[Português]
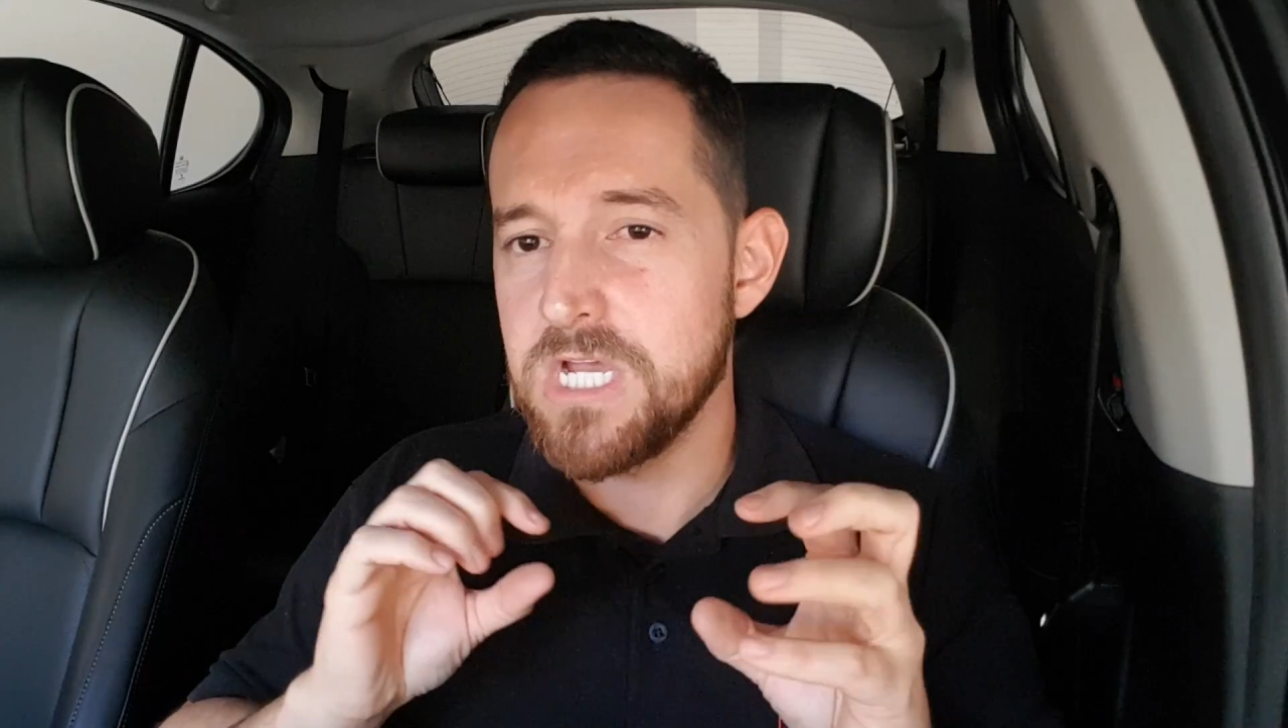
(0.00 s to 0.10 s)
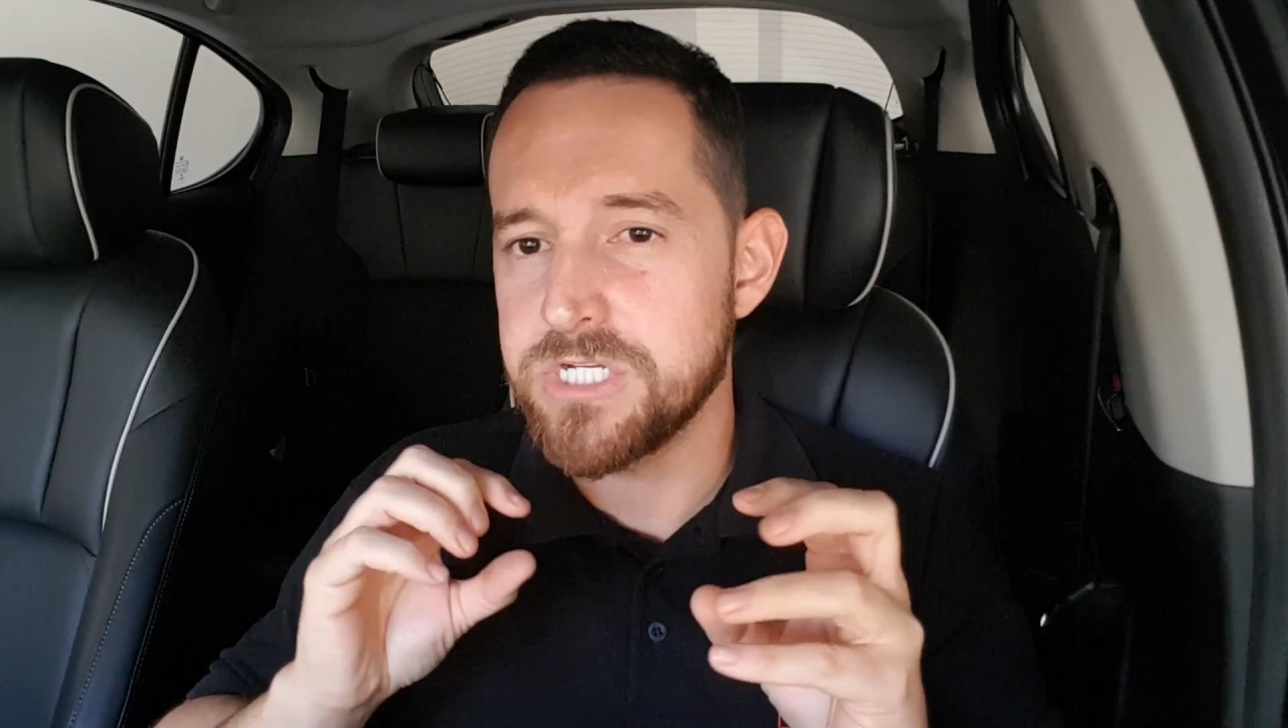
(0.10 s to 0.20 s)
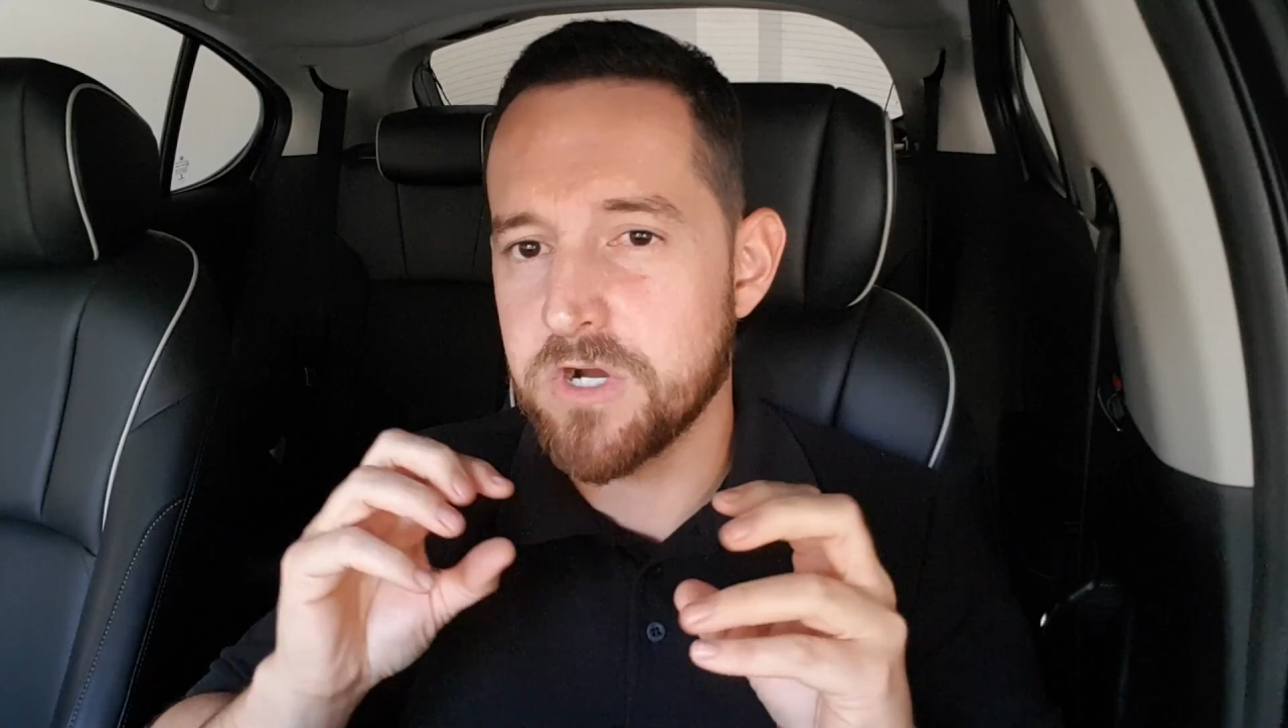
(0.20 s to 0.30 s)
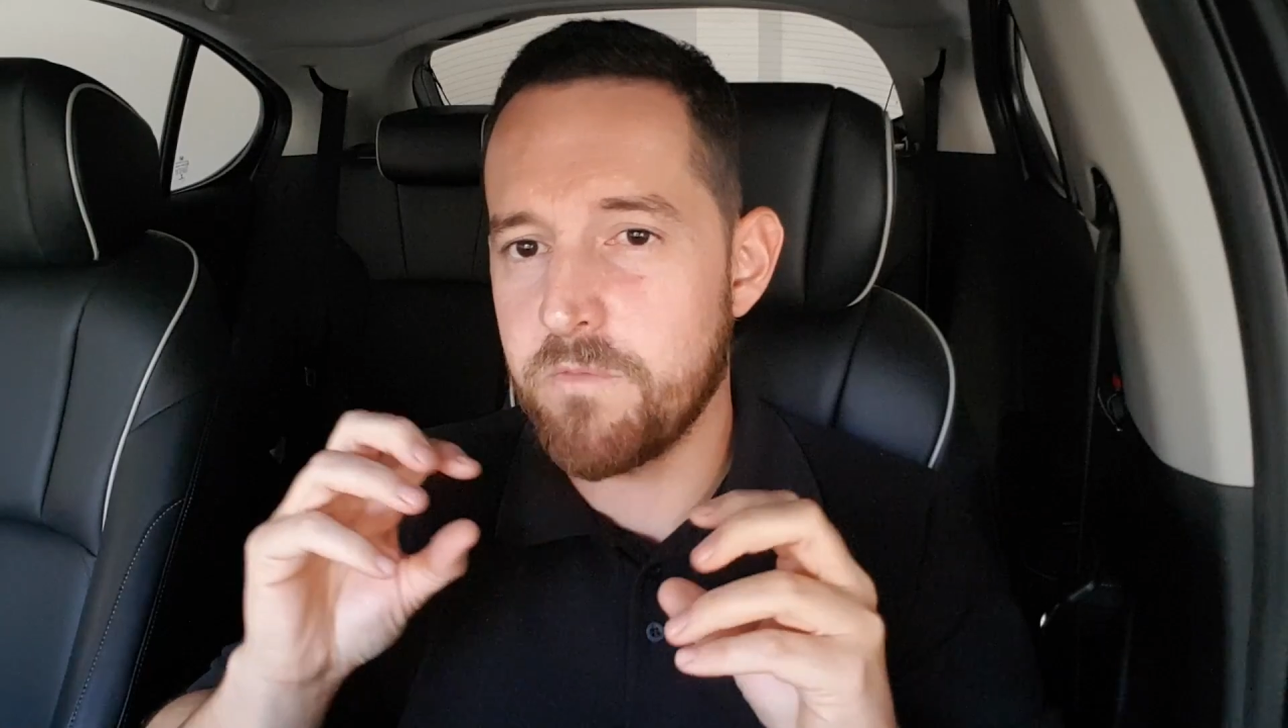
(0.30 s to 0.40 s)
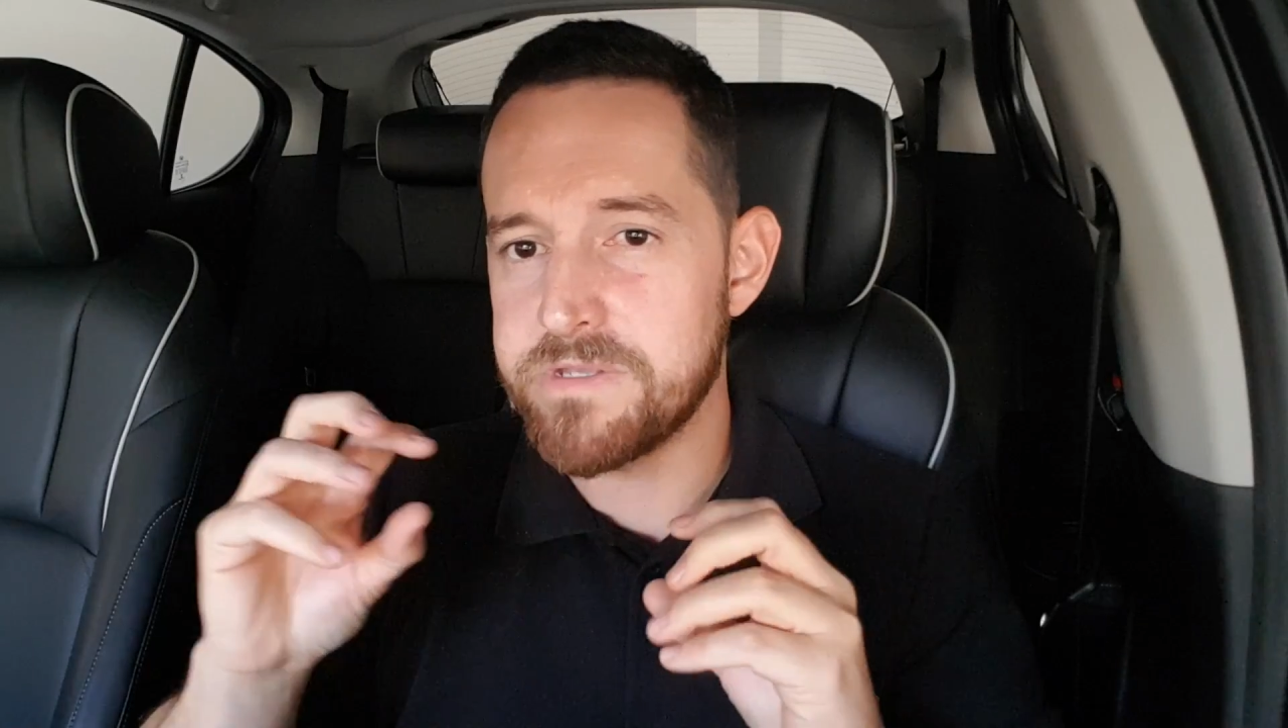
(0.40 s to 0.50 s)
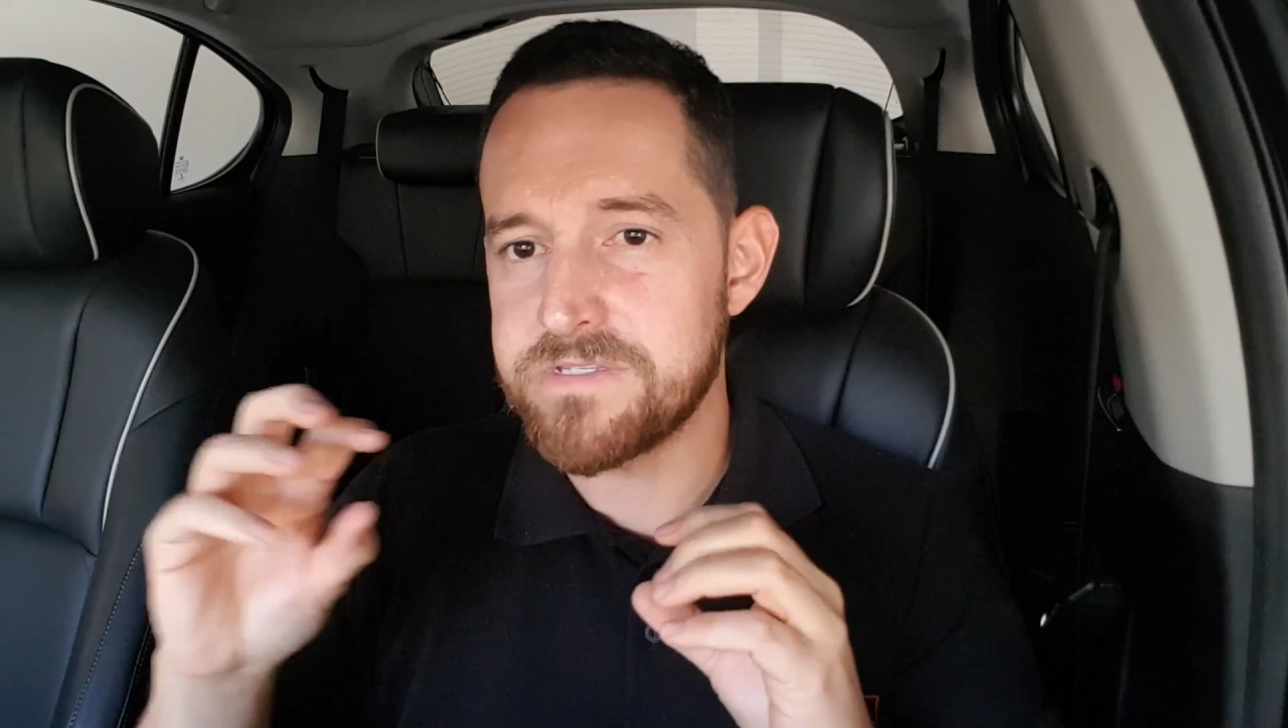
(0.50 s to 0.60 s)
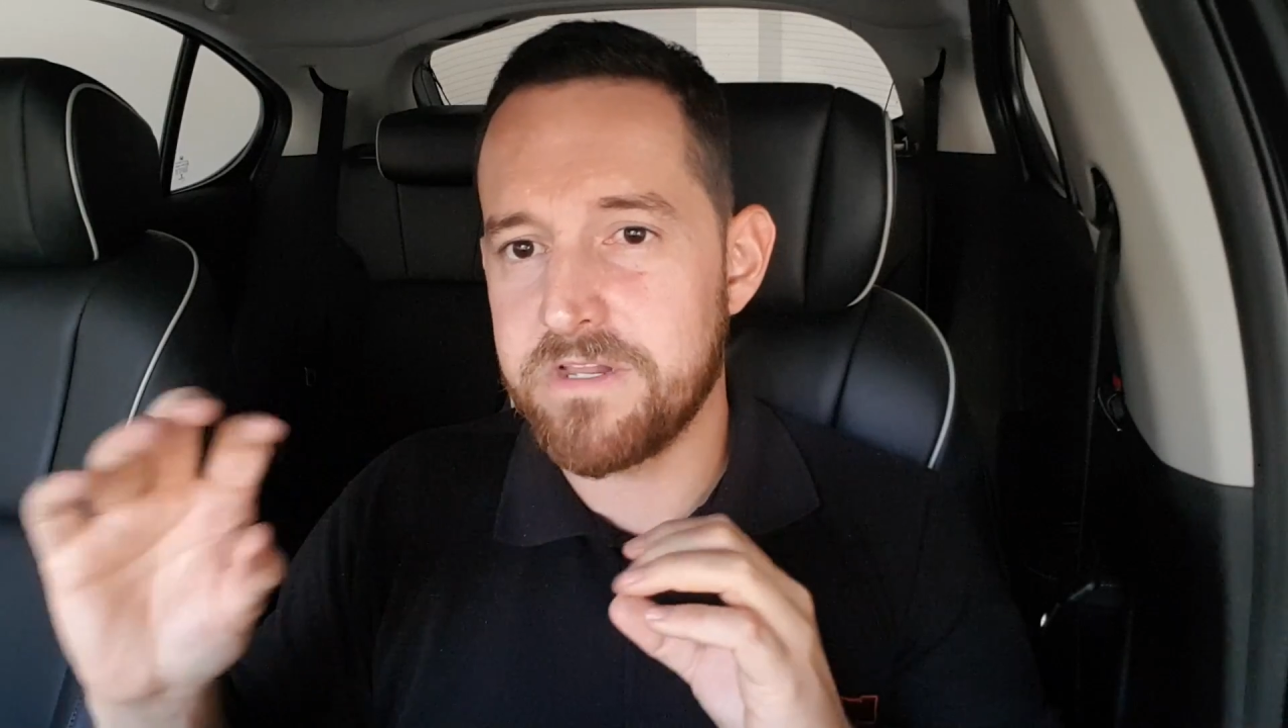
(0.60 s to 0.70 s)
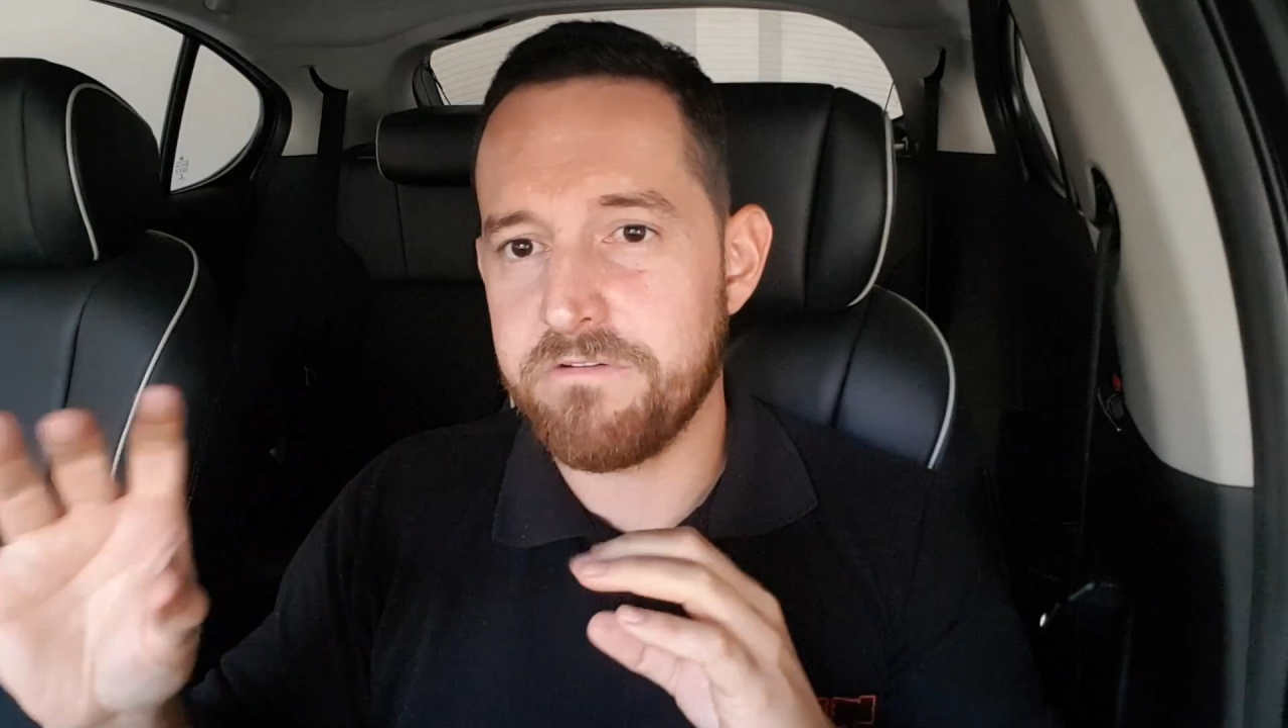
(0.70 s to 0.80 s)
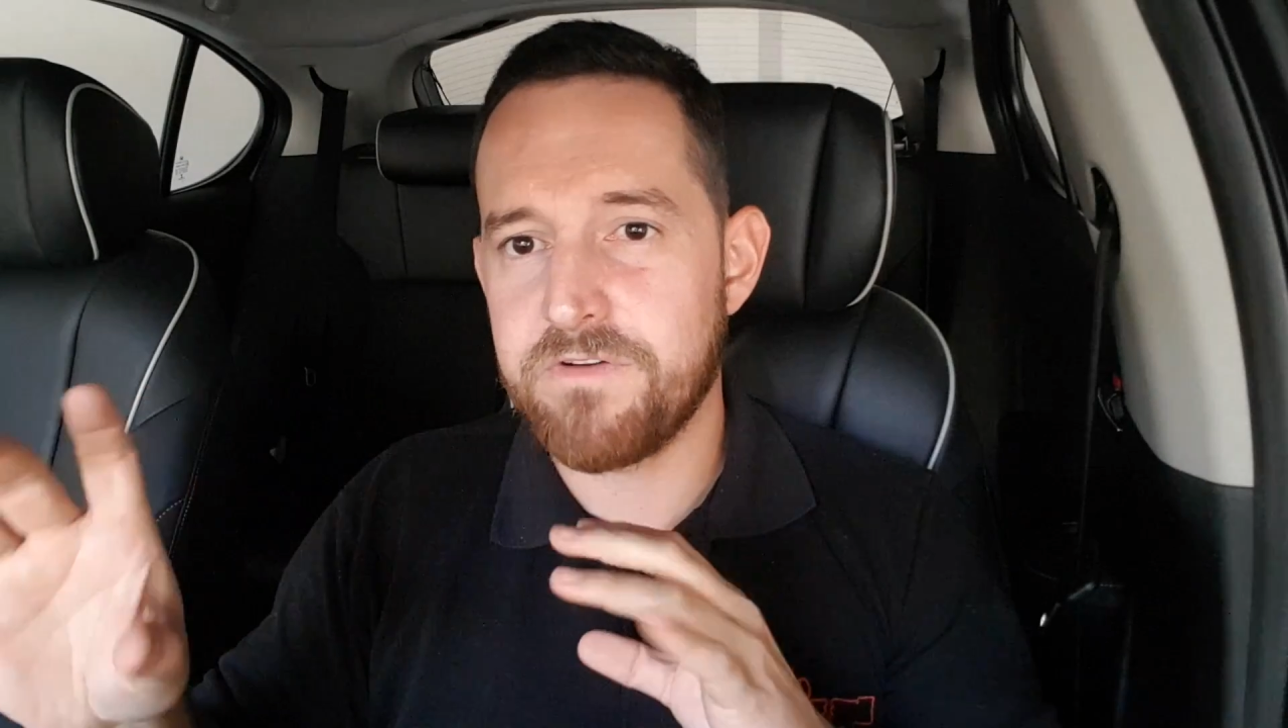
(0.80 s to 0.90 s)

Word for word: já começaram a